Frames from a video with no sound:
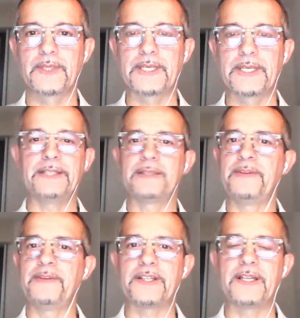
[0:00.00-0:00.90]

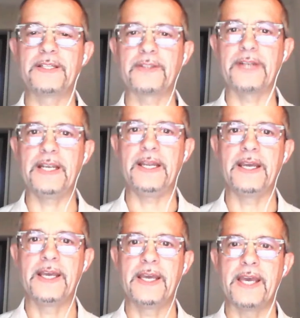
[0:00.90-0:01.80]
Carissimi fratelli e sorelle,
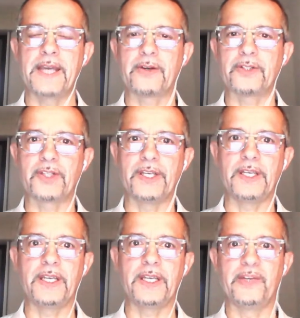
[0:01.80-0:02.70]

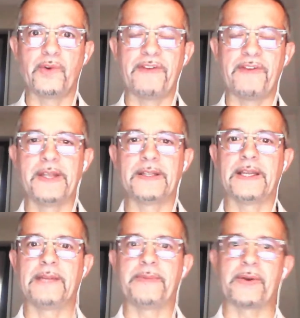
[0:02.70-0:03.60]
eccoci
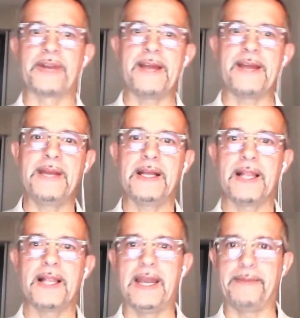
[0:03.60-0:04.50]
nuovamente al programma
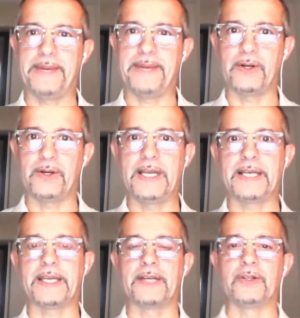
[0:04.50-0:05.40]
La
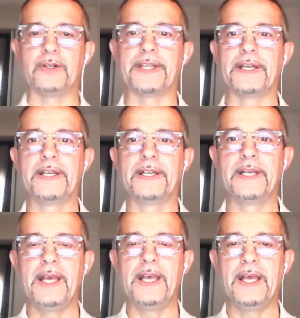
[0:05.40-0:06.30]
parola che conta.
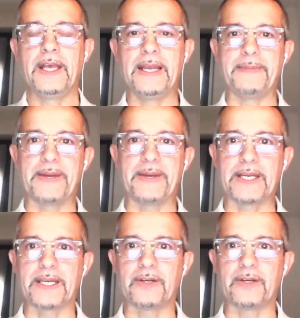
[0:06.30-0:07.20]
E la parola
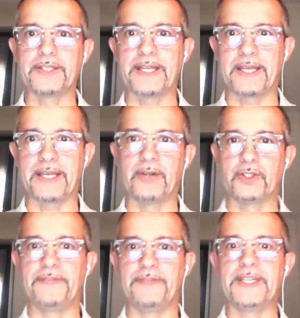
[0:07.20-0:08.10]
che conta che
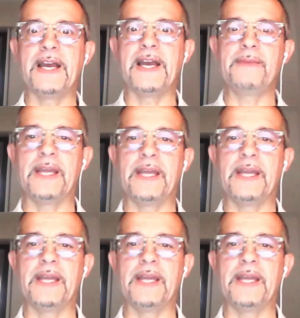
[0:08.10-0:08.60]
oggi vediamo è la